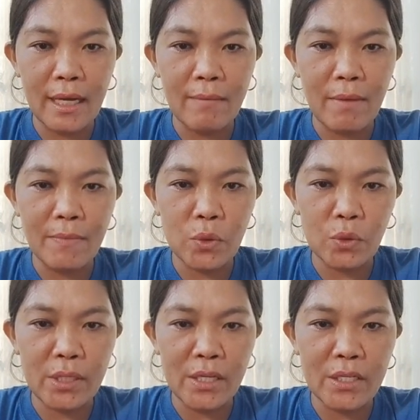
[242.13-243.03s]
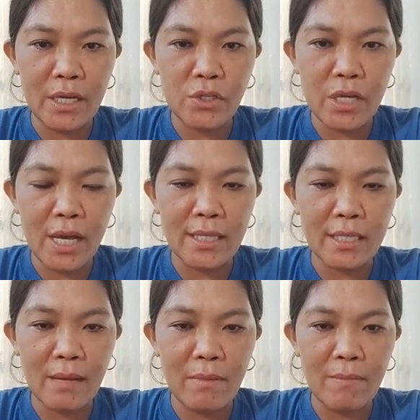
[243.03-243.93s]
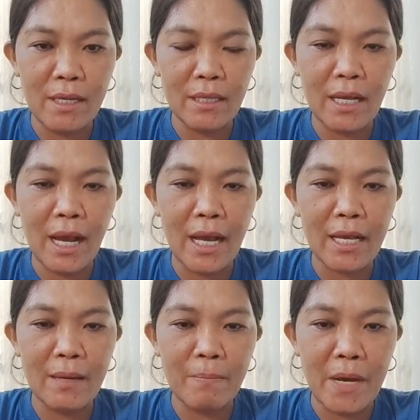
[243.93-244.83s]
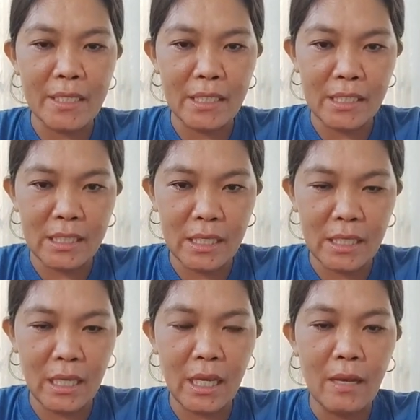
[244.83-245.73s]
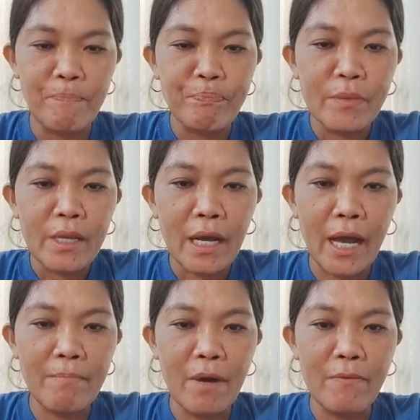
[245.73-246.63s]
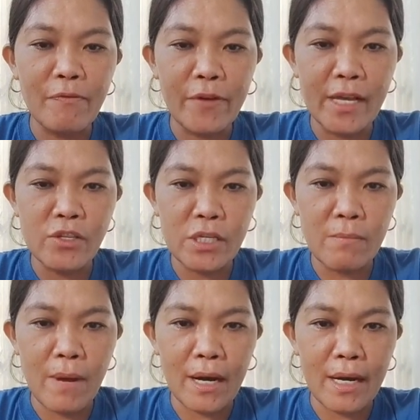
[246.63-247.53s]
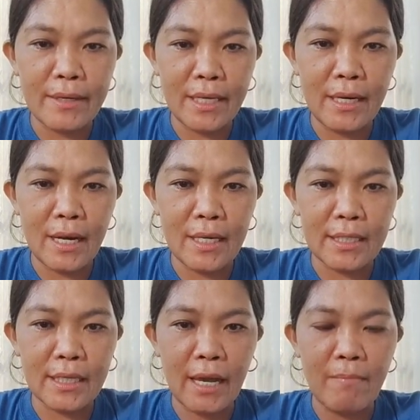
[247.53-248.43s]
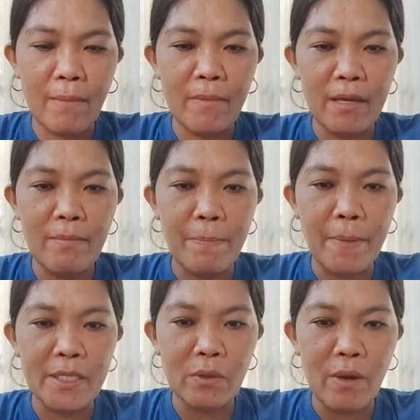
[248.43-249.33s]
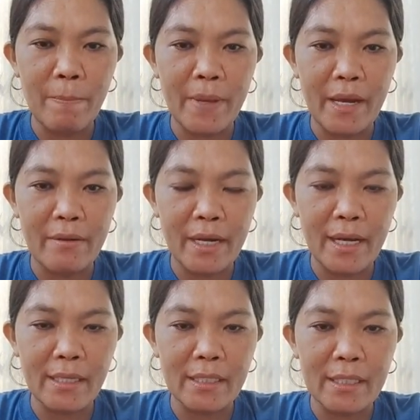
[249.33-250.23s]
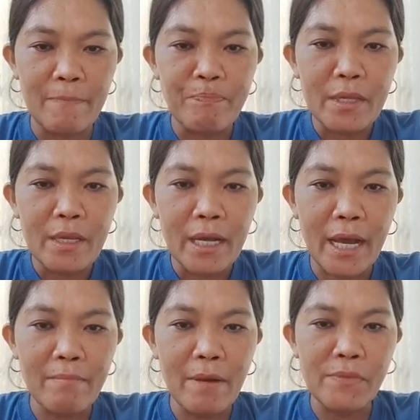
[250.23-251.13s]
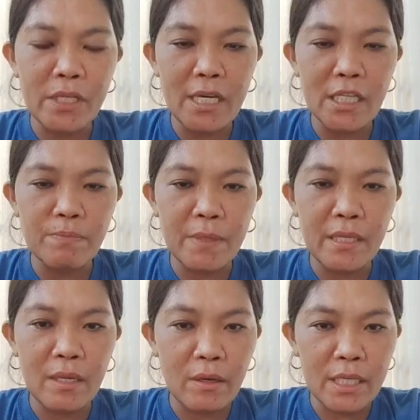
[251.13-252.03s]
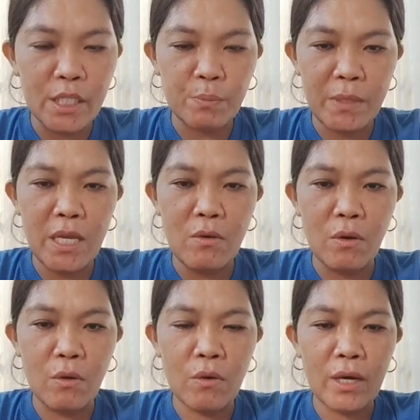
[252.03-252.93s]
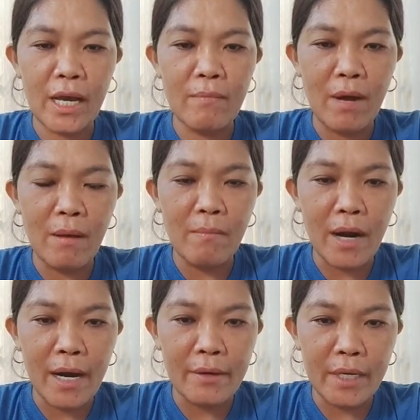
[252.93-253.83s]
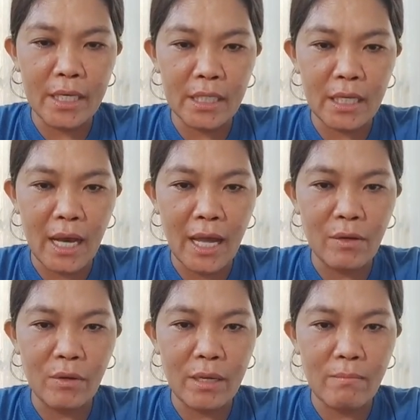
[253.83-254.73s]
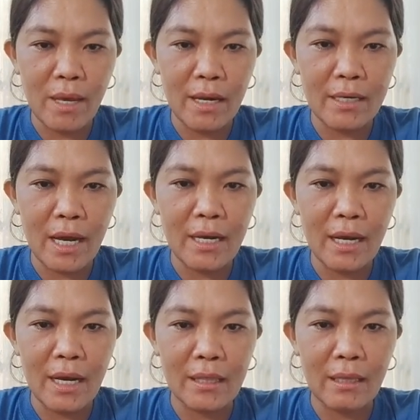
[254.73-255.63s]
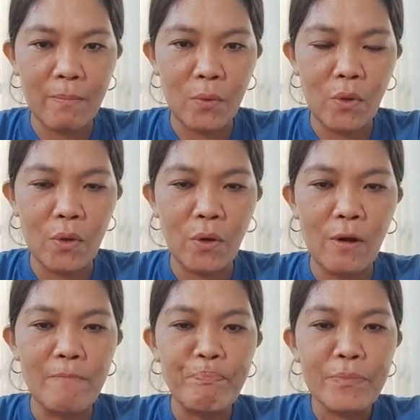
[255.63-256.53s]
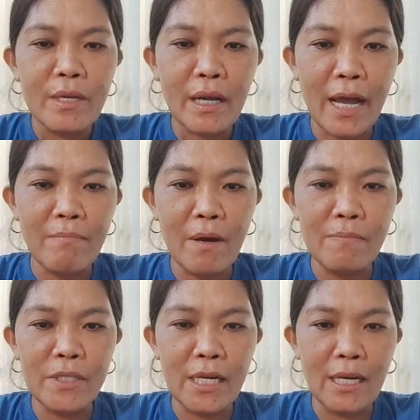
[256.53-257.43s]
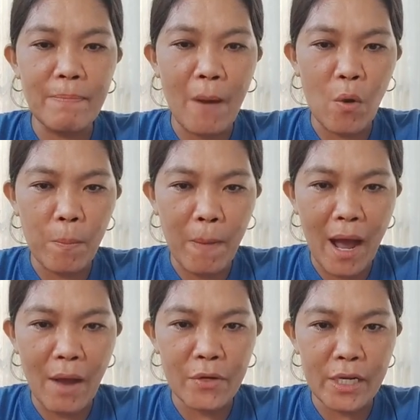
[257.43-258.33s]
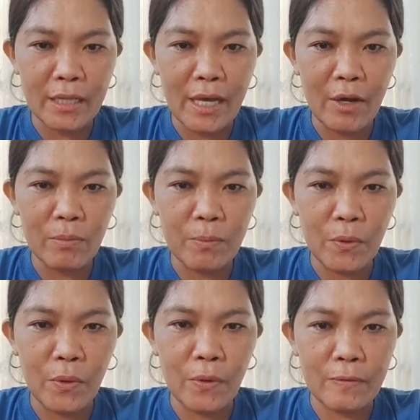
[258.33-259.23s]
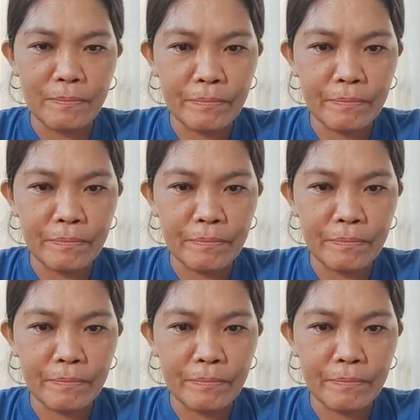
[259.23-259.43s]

Kay Ma'am Susan Sanchez. Kay Ma'am Liti Kayan ng Pasig City. Kay Ma'am Frechi Bacarinas. Kay Ma'am Iba Pascua Perez. Kay Ma'am G. Espino, Espino. Kay Ma'am Aris Gado Imelda ng Antipolo. Kay Ma'am Jing Lipaw Pau. Shout out po.